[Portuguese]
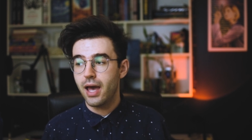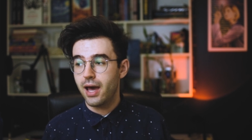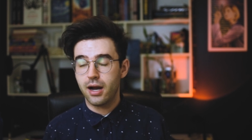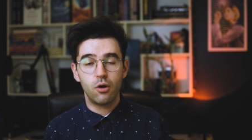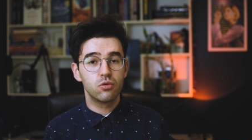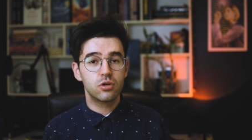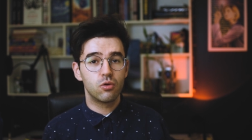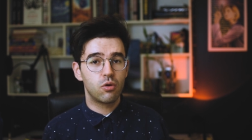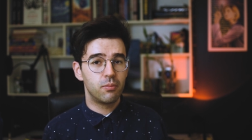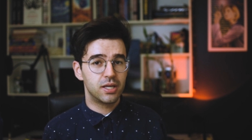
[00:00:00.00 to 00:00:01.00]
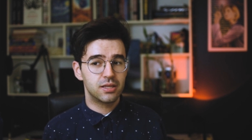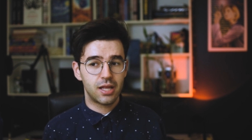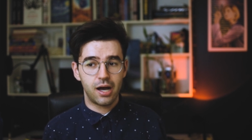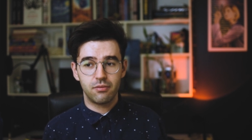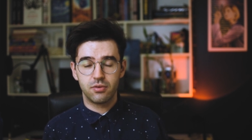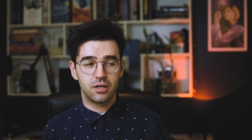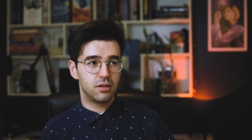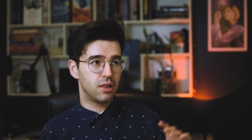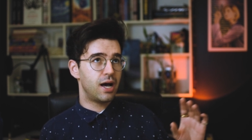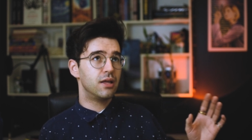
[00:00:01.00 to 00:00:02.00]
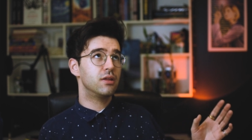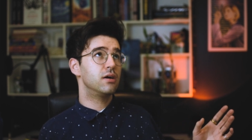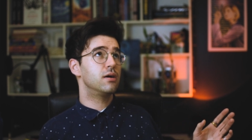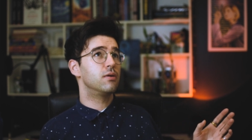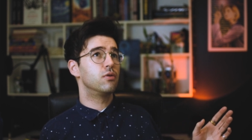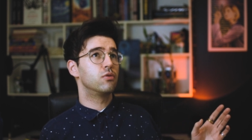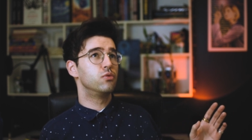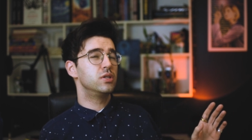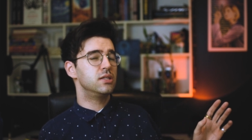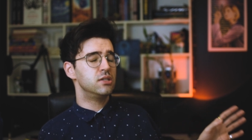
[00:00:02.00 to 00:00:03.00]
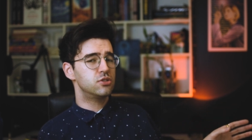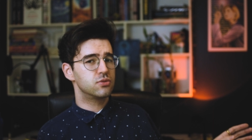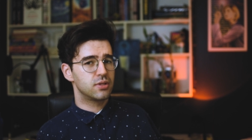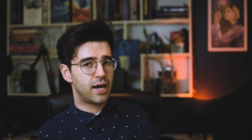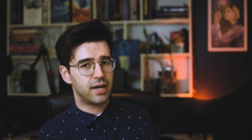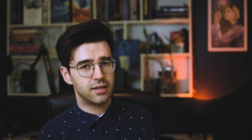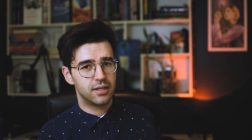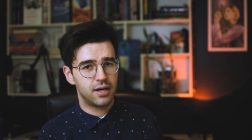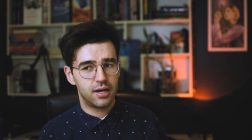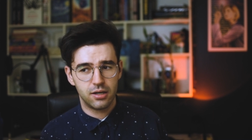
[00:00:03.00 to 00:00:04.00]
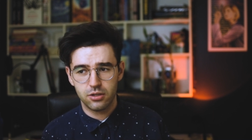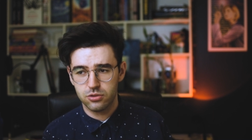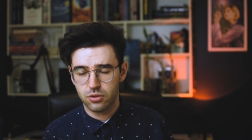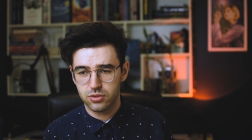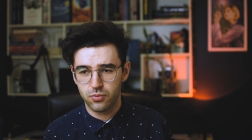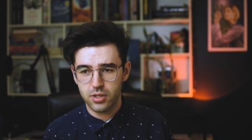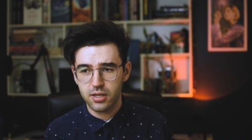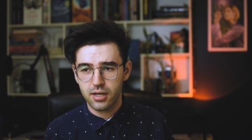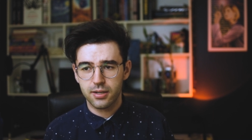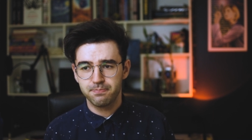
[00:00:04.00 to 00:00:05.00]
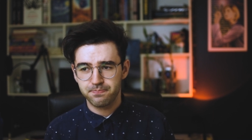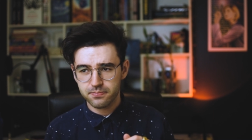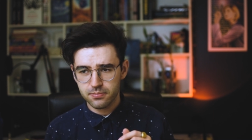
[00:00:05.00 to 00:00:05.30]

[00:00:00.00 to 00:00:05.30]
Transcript: Era algo que eu comentava lá na, no início da era da Jodie Whittaker